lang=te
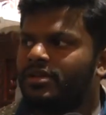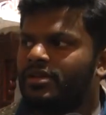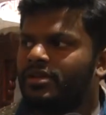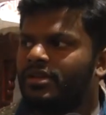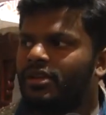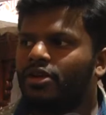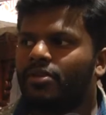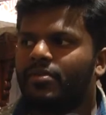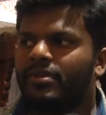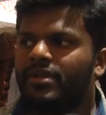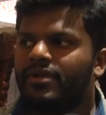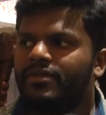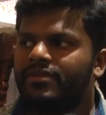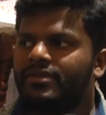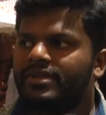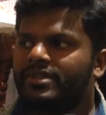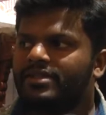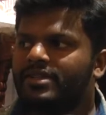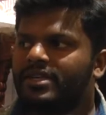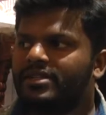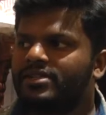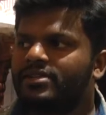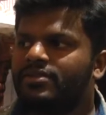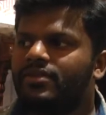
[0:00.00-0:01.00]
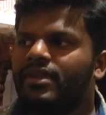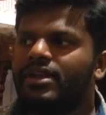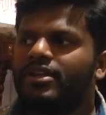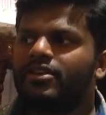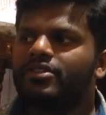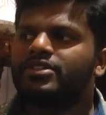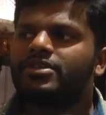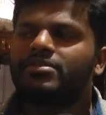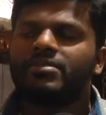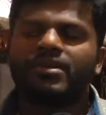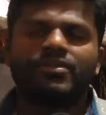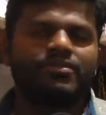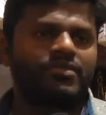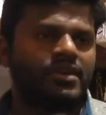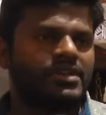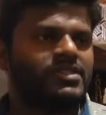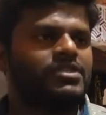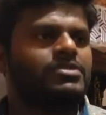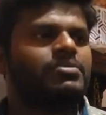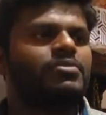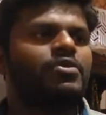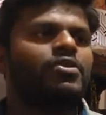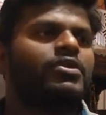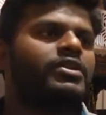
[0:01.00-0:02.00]
ఈ లోపల విచ్ చేసిన వాళ్ళకి వచ్చేమంటే
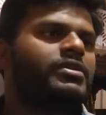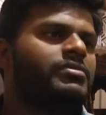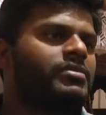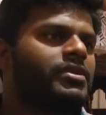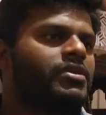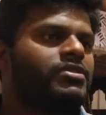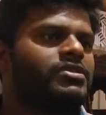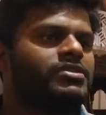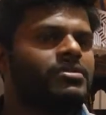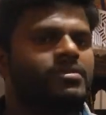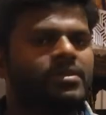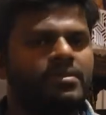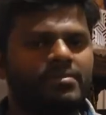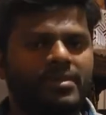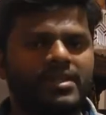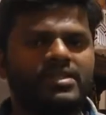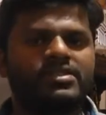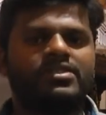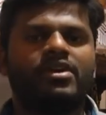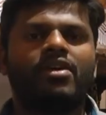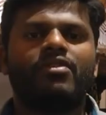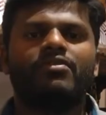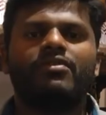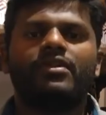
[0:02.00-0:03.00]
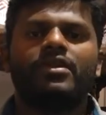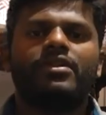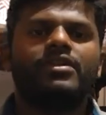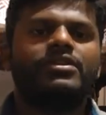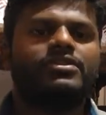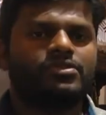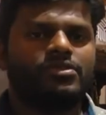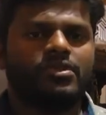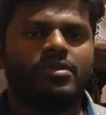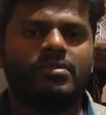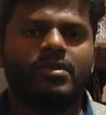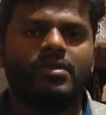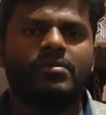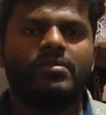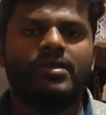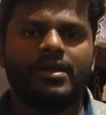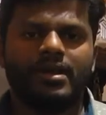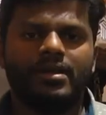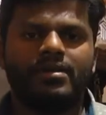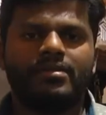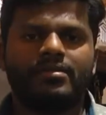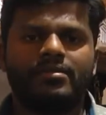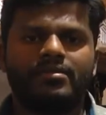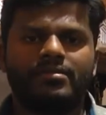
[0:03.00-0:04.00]
ఫస్ట్ బోని మీకు వచ్చేమంటే మంచి ఆఫర్లో ఇస్తున్నాం అనమాట
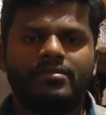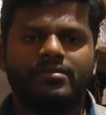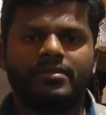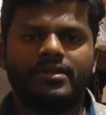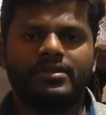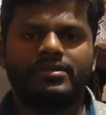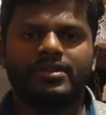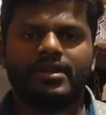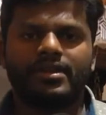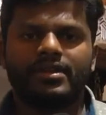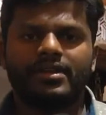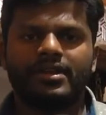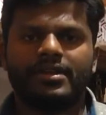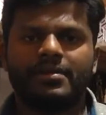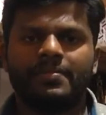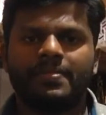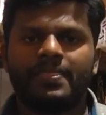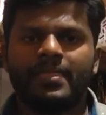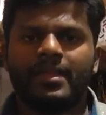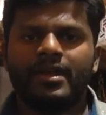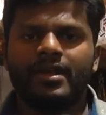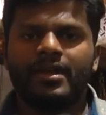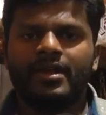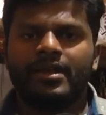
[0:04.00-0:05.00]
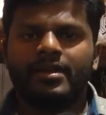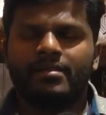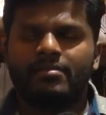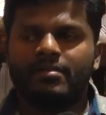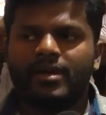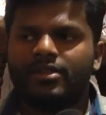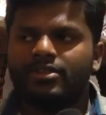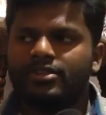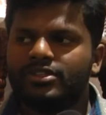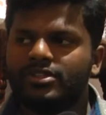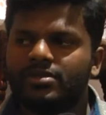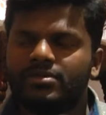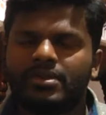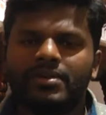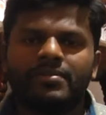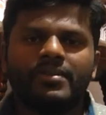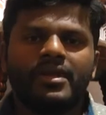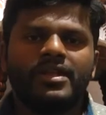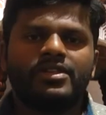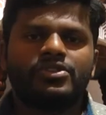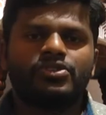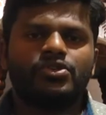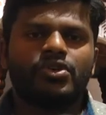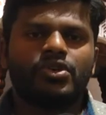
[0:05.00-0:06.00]
ప్రస్తుతానికి మాది వచ్చేమంటే
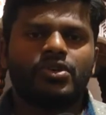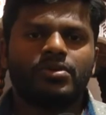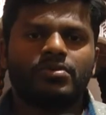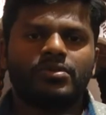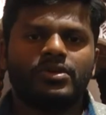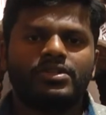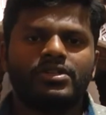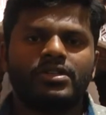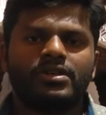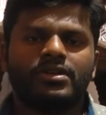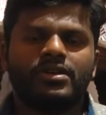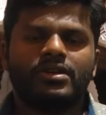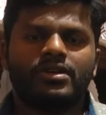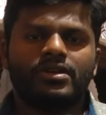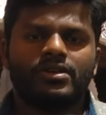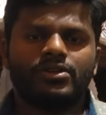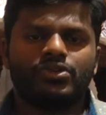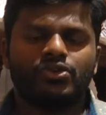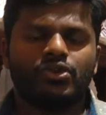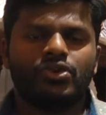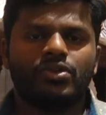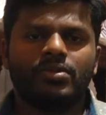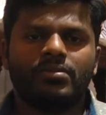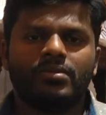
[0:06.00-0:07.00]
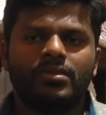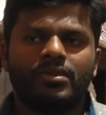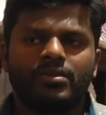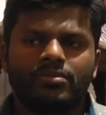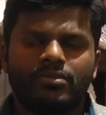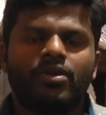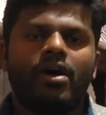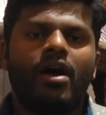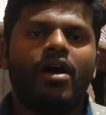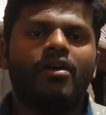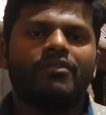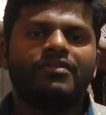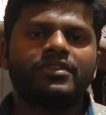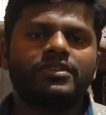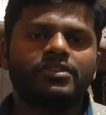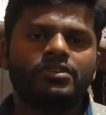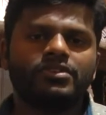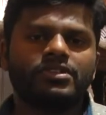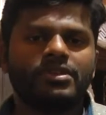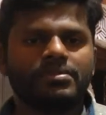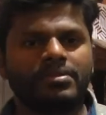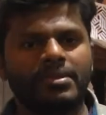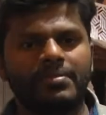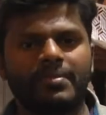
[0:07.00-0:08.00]
మెయిన్ షోరూమ్ వచ్చే షోరూమ్ ఆఫీస్
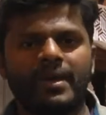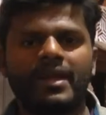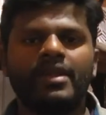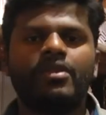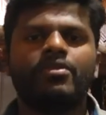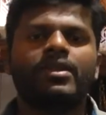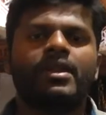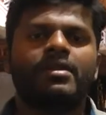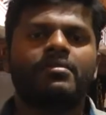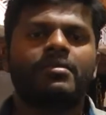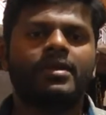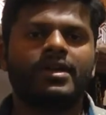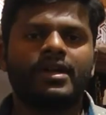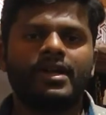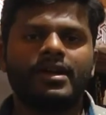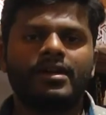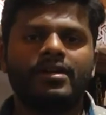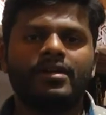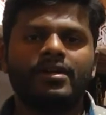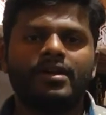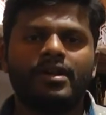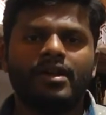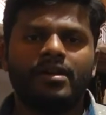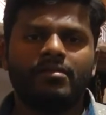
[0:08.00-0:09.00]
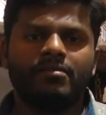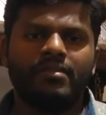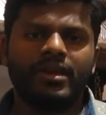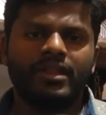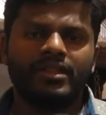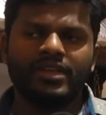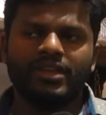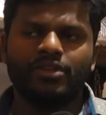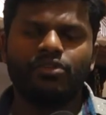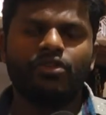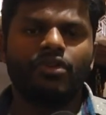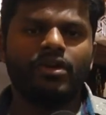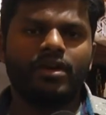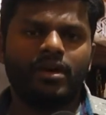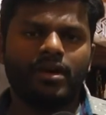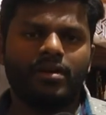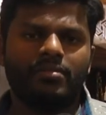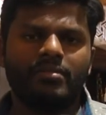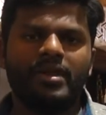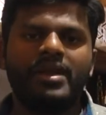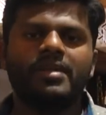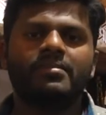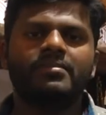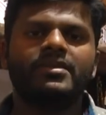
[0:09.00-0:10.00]
వచ్చేమంటే బెంగళూరు అనమాట మాది ఇంకొక
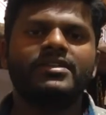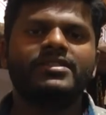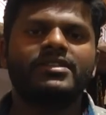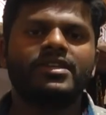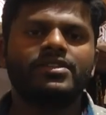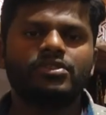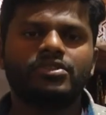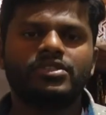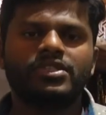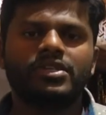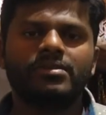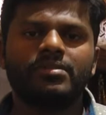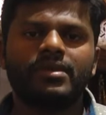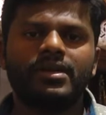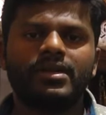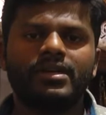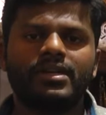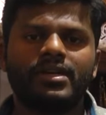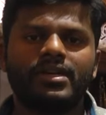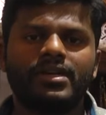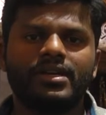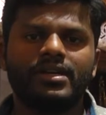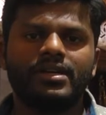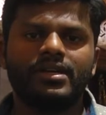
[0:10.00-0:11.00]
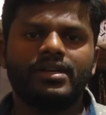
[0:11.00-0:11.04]
మెయిన్ బిజినెస్ వచ్చేమంటే